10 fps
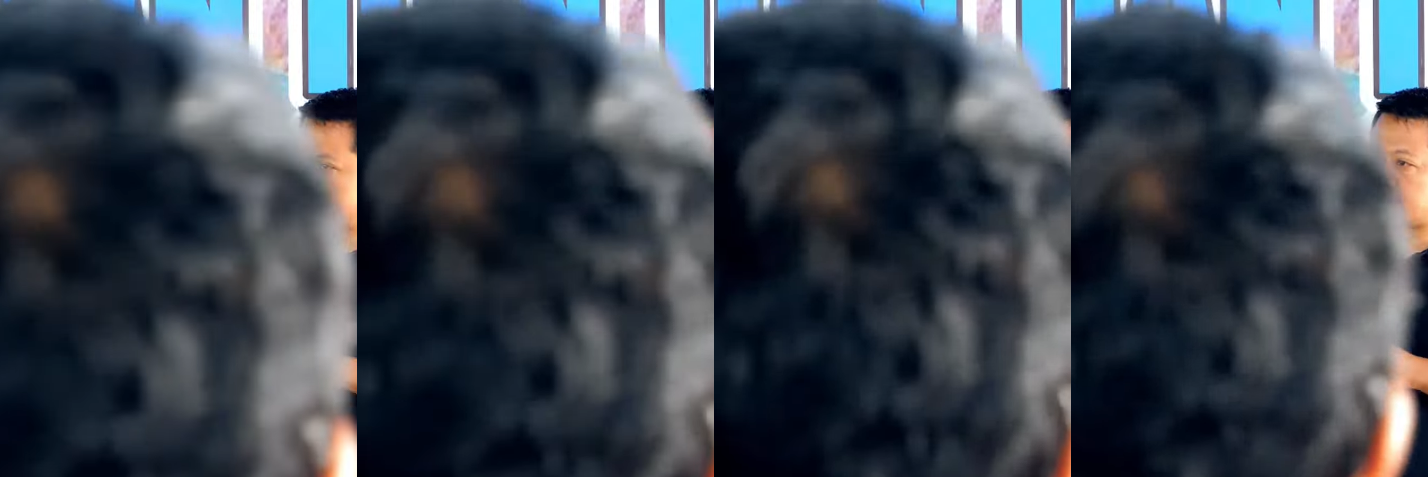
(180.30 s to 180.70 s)

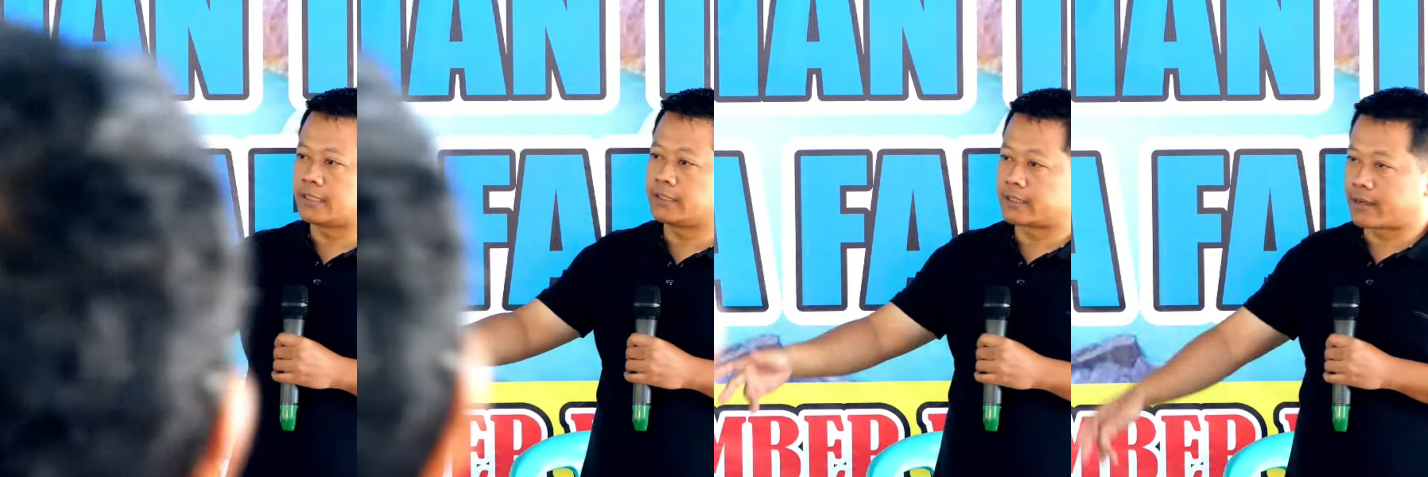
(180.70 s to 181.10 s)
4
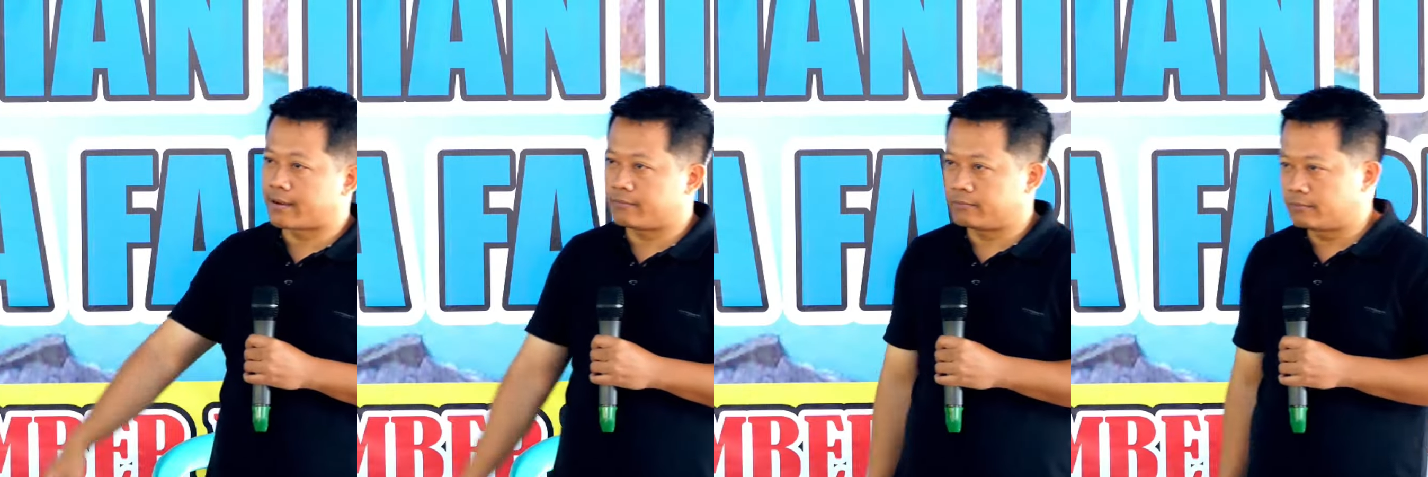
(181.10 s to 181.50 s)
kali
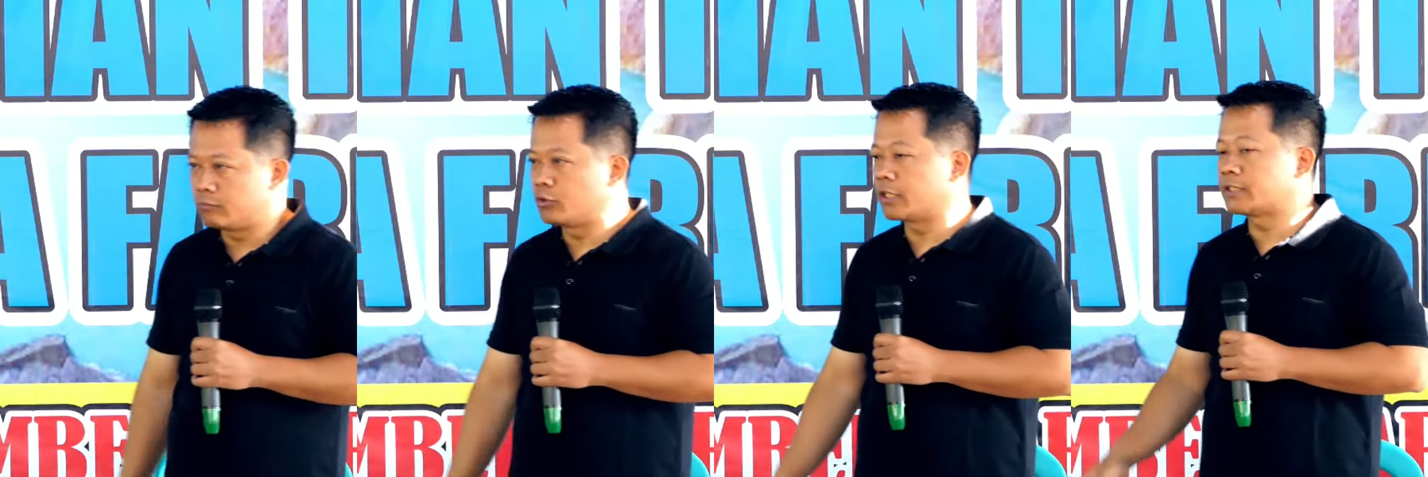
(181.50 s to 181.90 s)

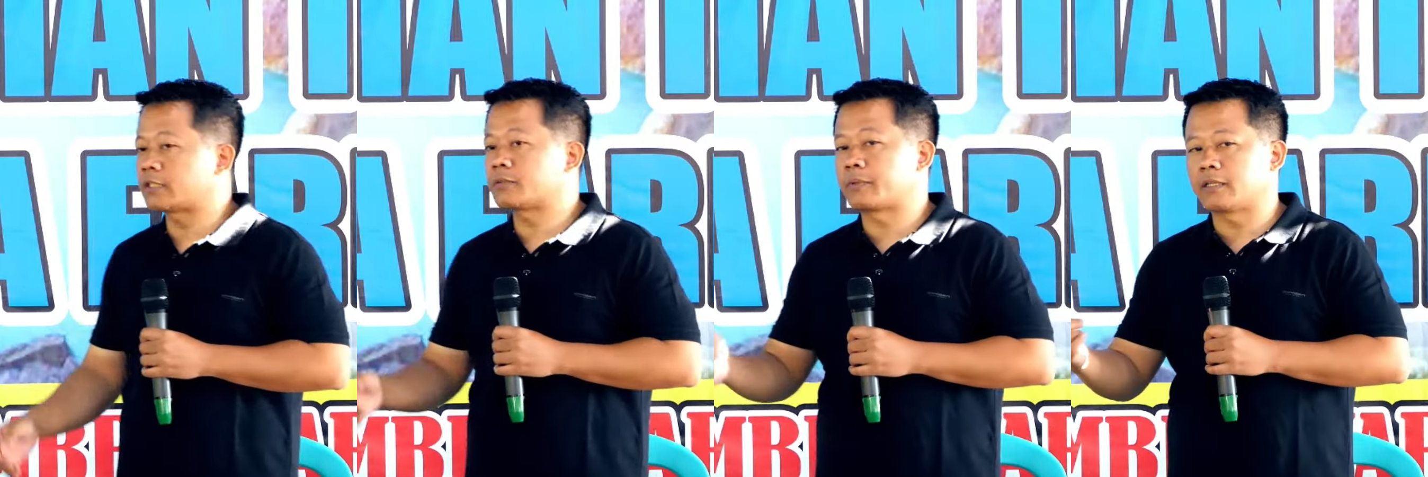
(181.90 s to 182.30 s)
6. Mungkin
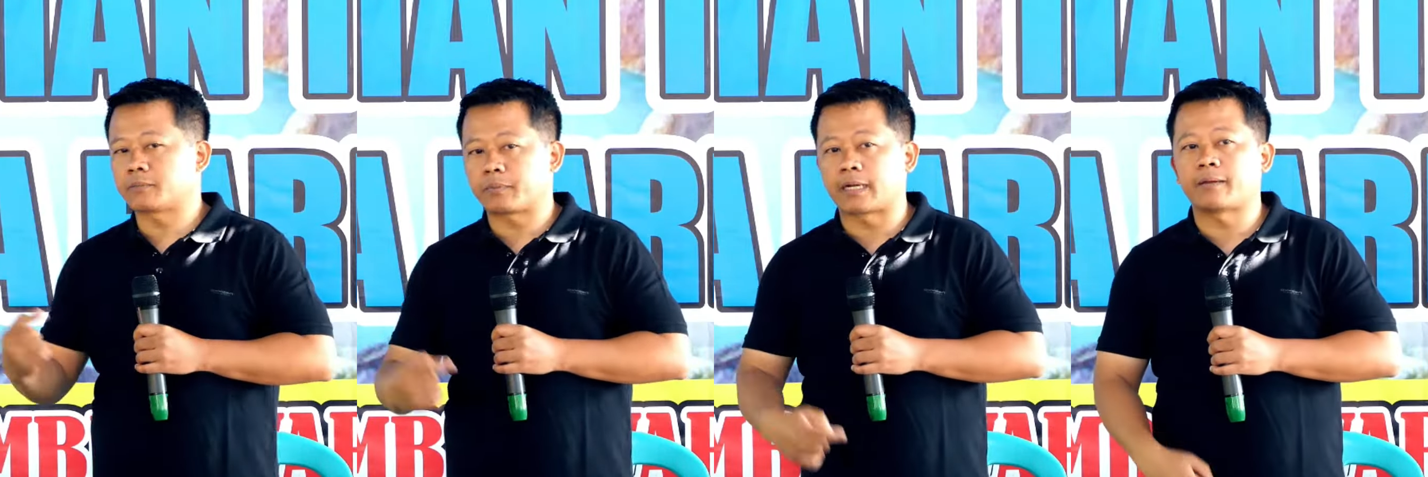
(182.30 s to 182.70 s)
saya
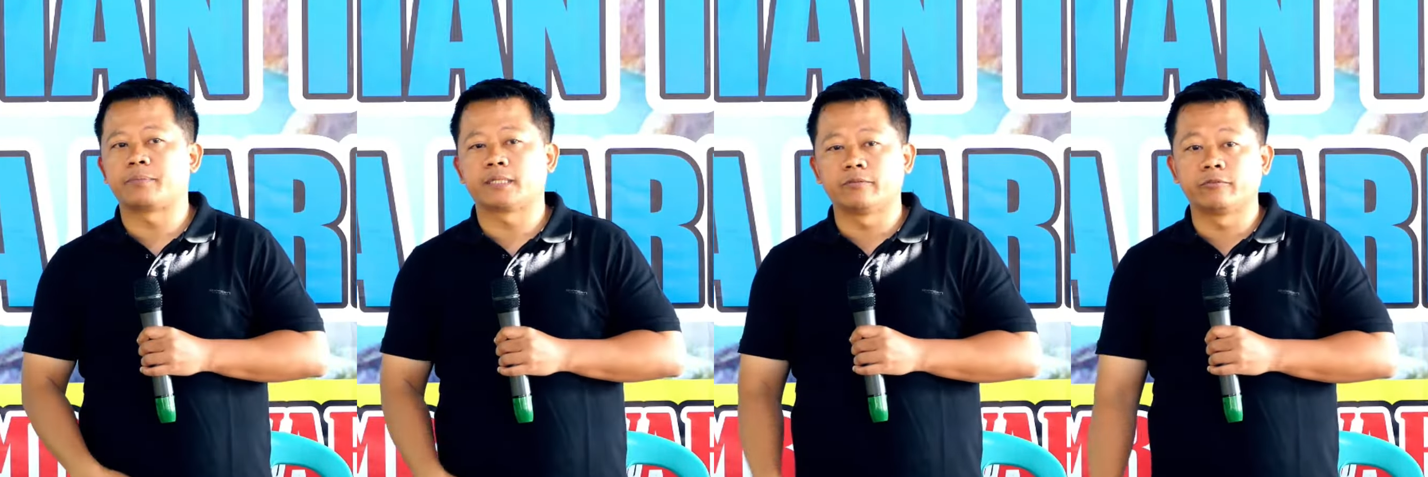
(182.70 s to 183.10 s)
sebenarnya pernah
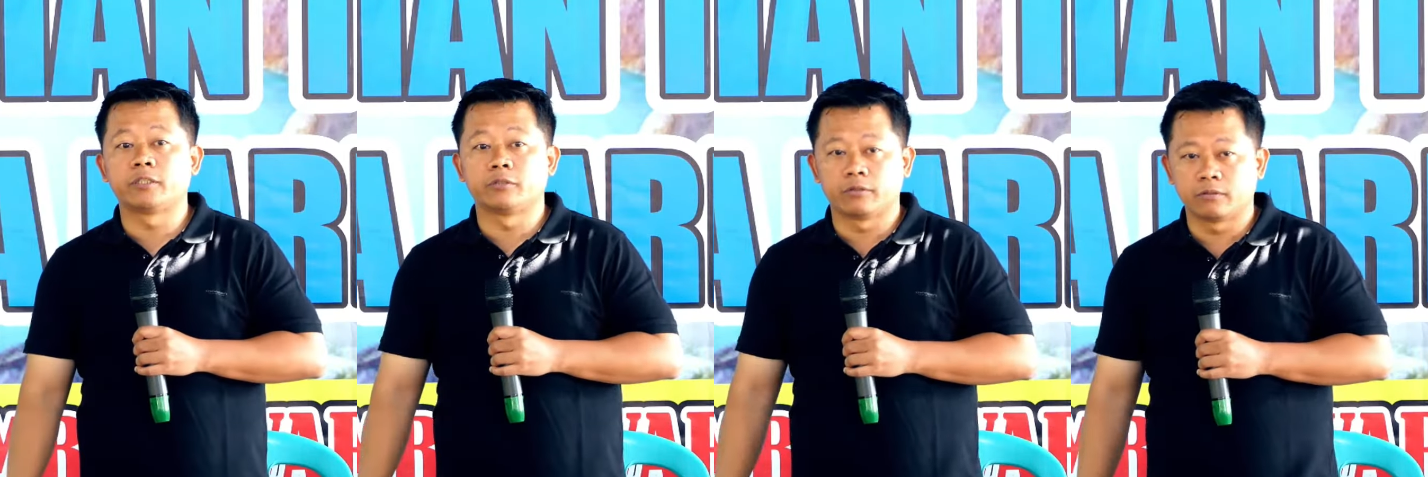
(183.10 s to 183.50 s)
bikin
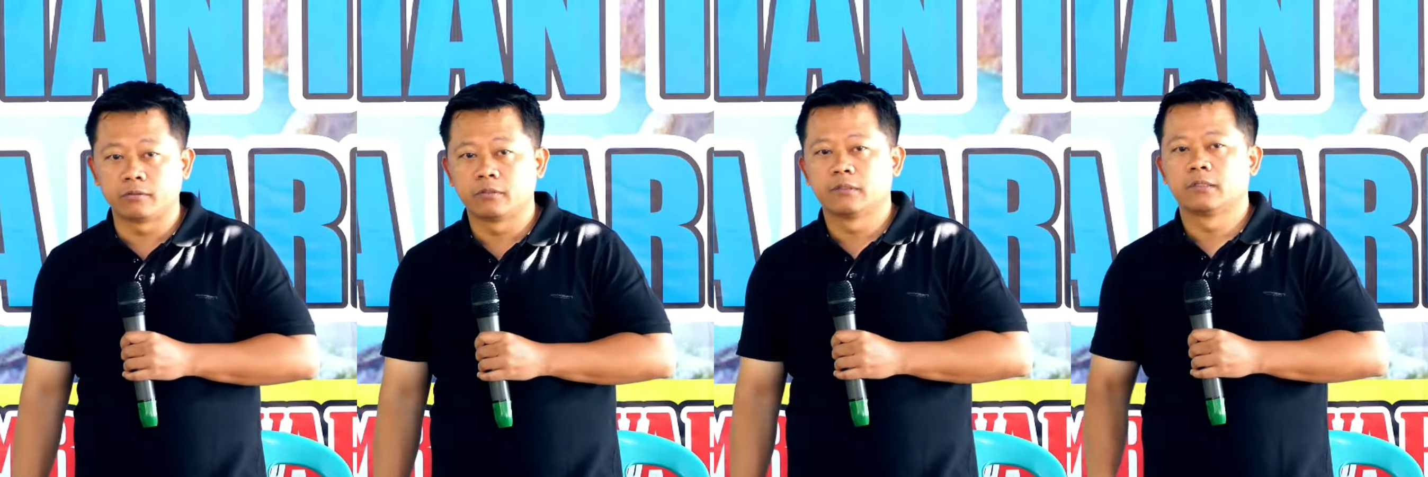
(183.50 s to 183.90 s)
video
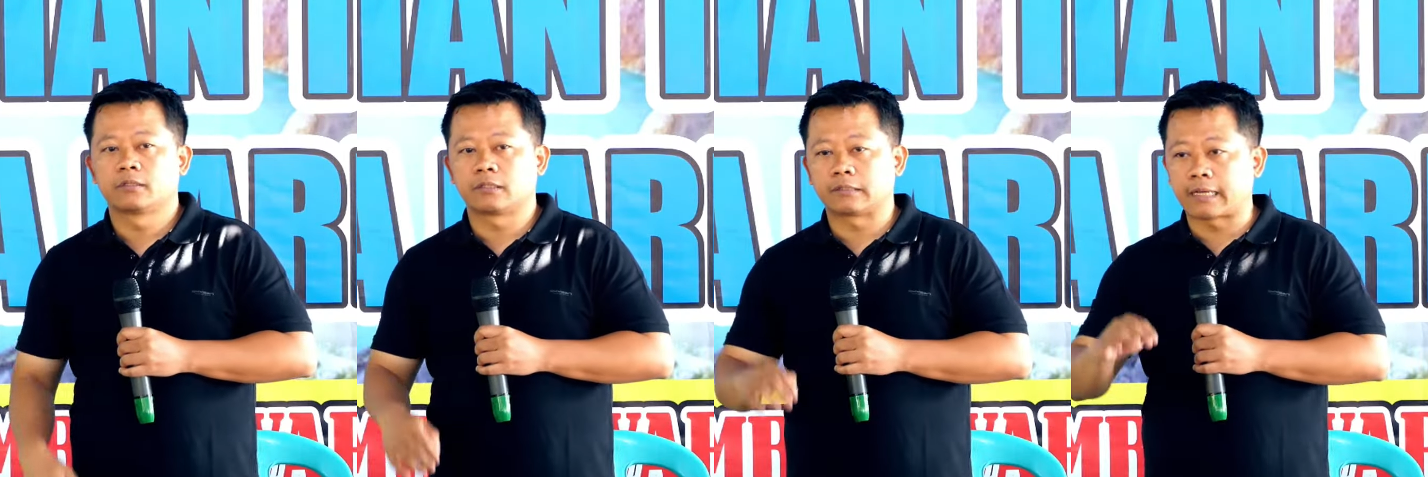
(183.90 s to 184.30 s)

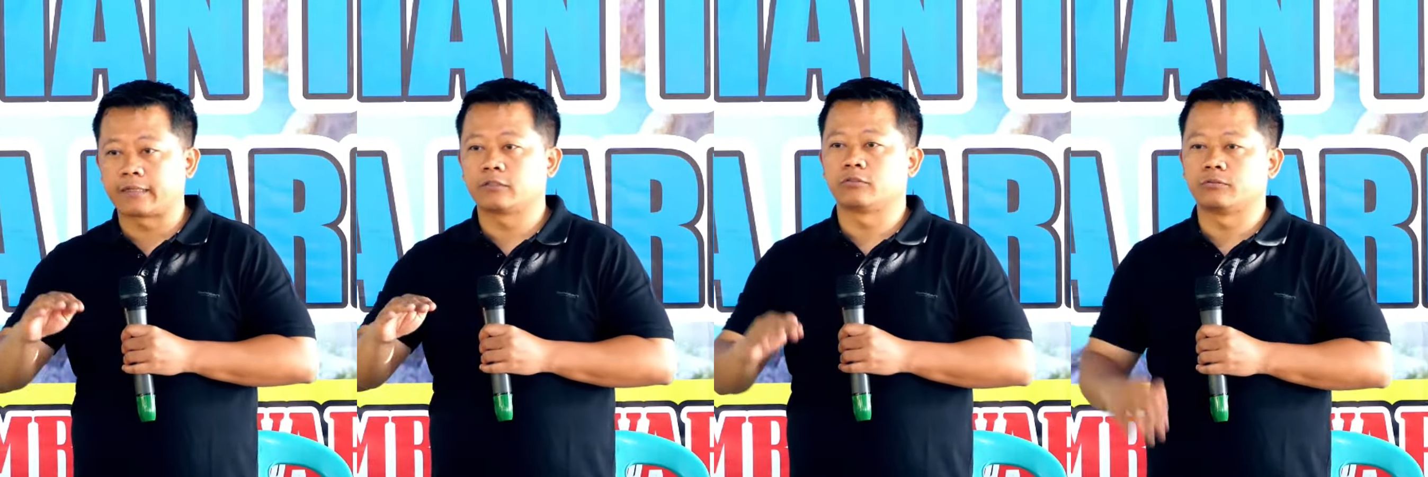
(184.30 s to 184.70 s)

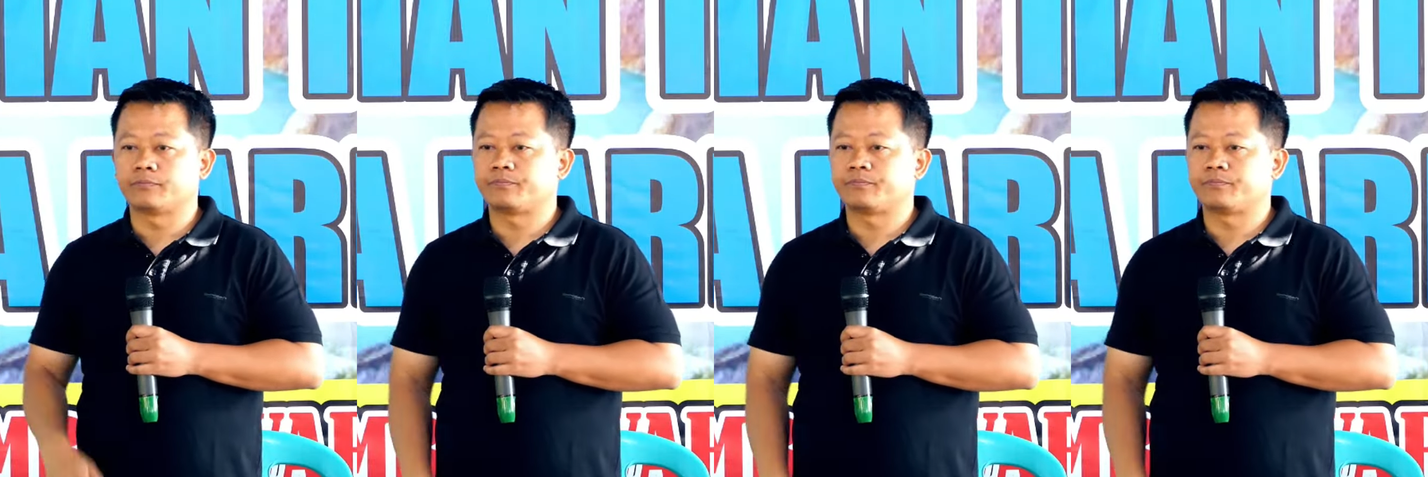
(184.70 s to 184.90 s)
tentang itu.